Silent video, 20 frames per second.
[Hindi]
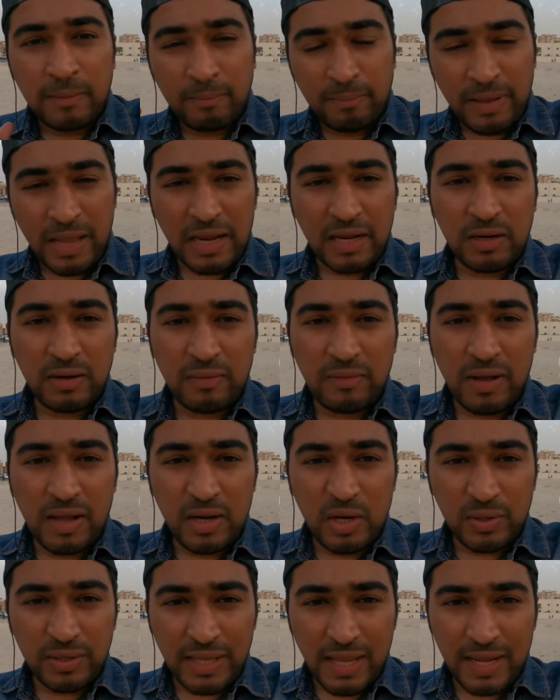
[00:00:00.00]
बैंक
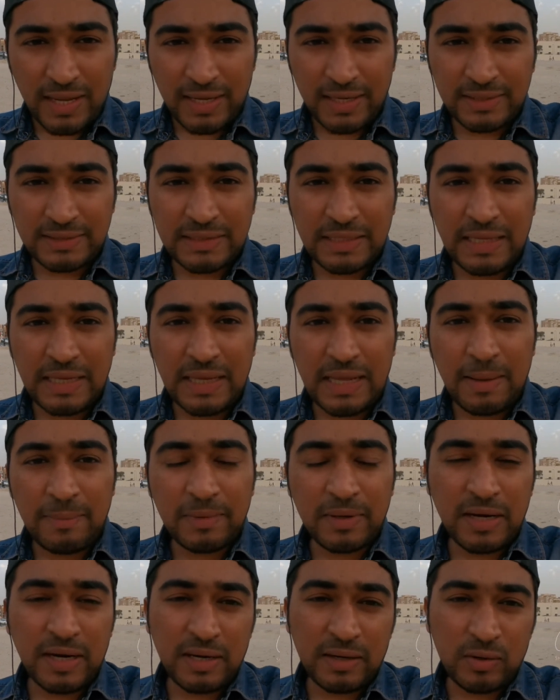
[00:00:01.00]
वालों क्या करते हैं
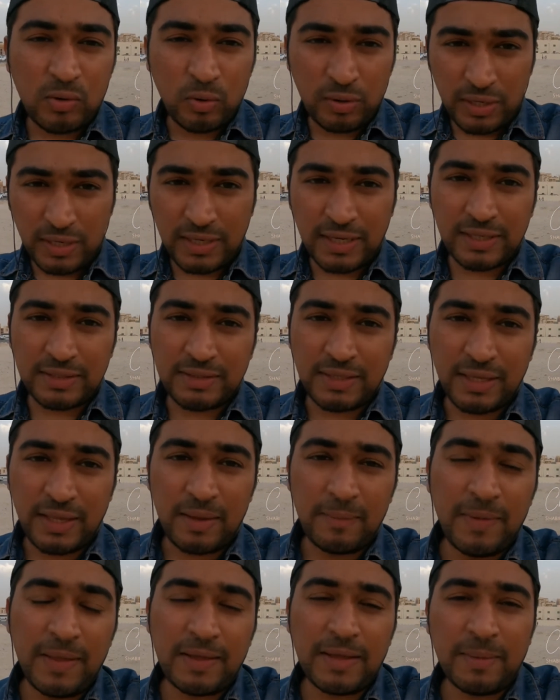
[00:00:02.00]
आपका कुरियर करता
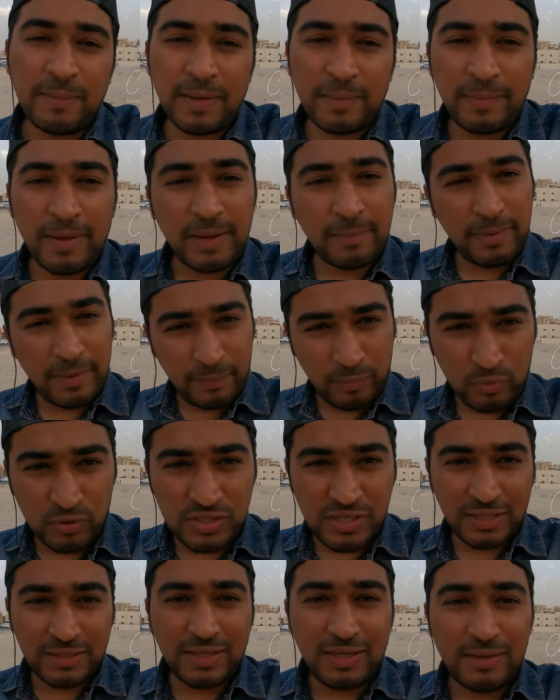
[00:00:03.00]
है ये बी के में मैं एक भी
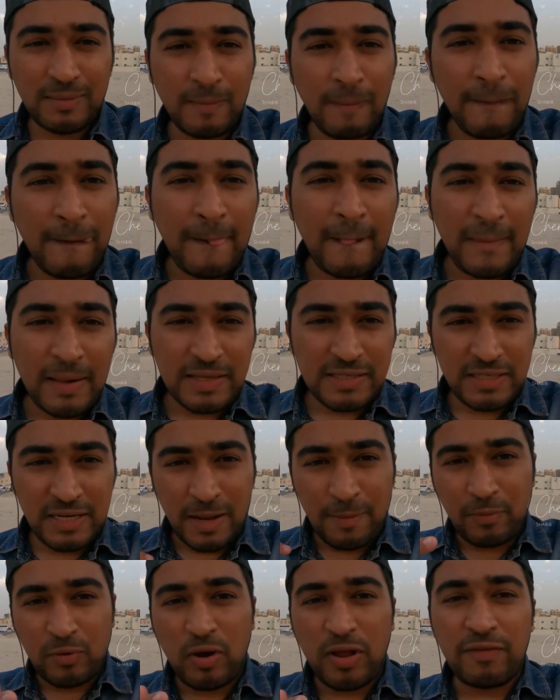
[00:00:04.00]
पूछा था
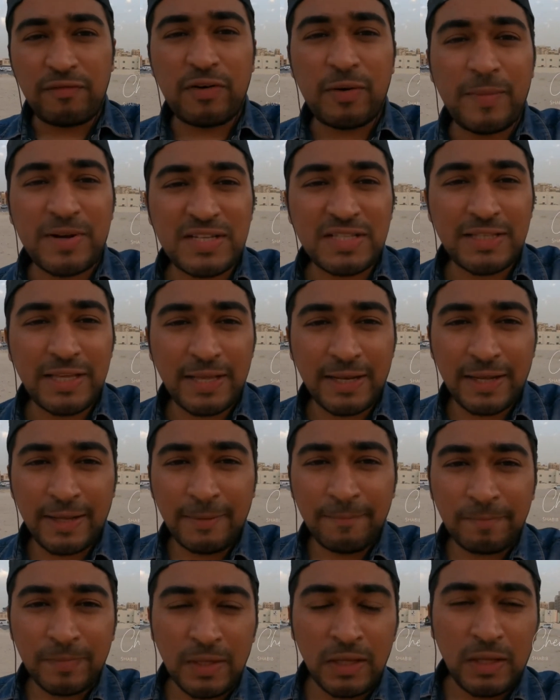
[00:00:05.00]
इसलिए आपको इन्फॉर्मेशन दे रहे
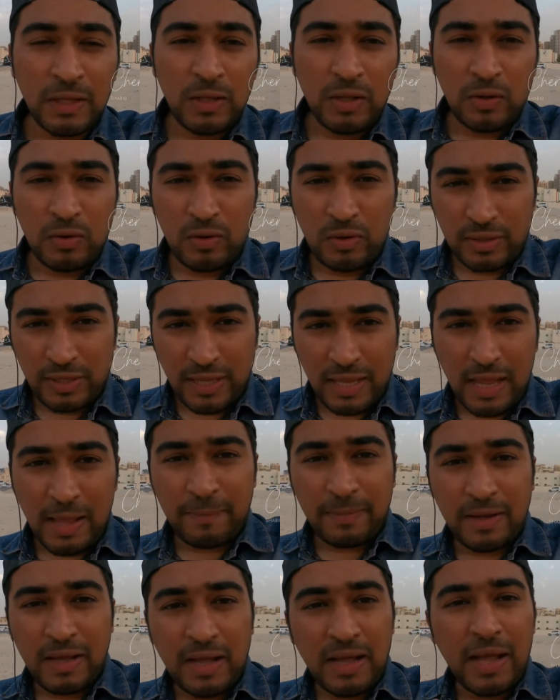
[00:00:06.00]
हैं तो क्या
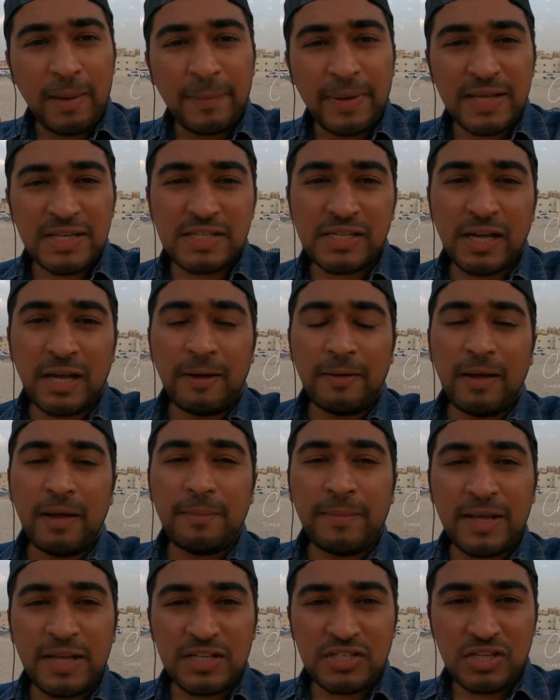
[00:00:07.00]
आपका हमेशा
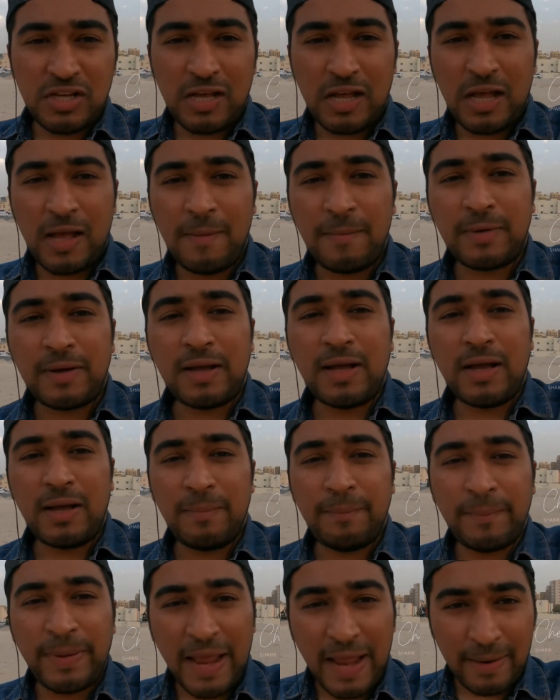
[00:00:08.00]
हमेशा आपका
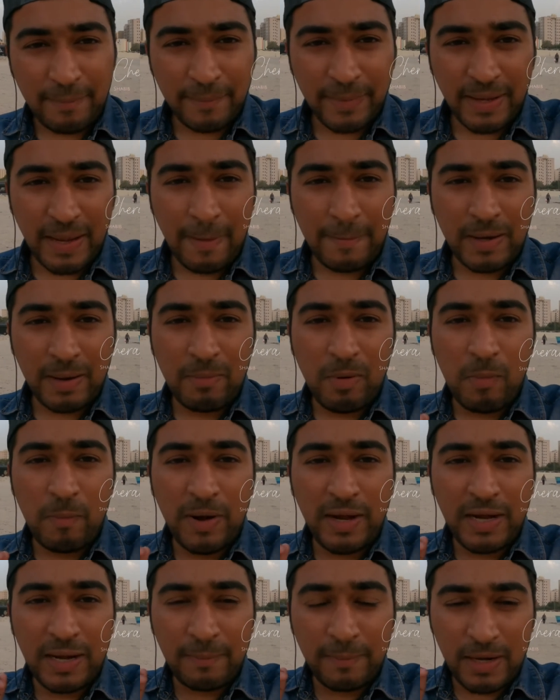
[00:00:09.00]
बैंक में आपका
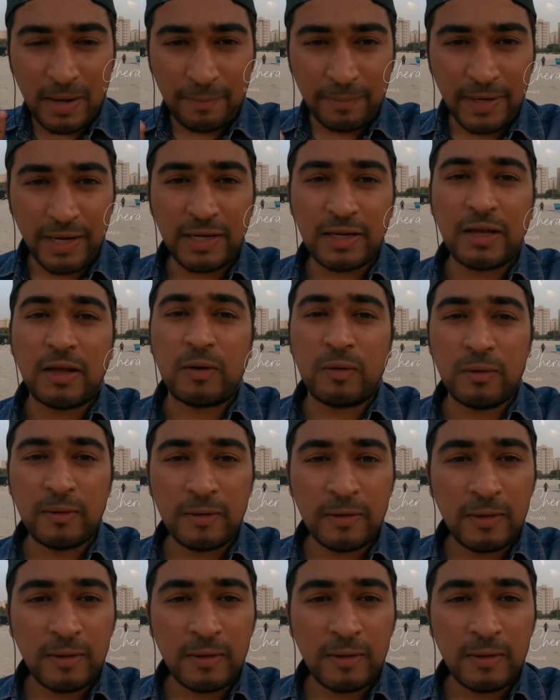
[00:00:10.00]
मोबाइल नंबर अपडेट करो